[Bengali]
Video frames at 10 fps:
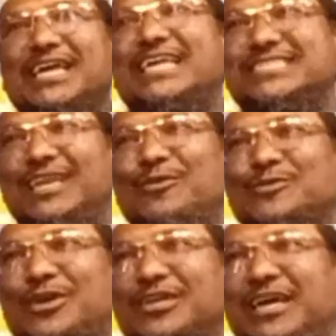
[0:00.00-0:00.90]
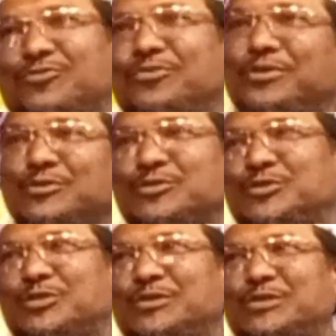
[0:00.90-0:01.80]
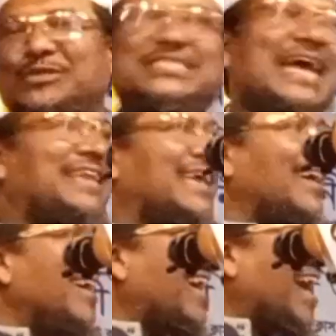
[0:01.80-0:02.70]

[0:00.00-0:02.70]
তো একটা কাজের লোক দরকার তুমিও সুস্থ হয়েছো চাইলে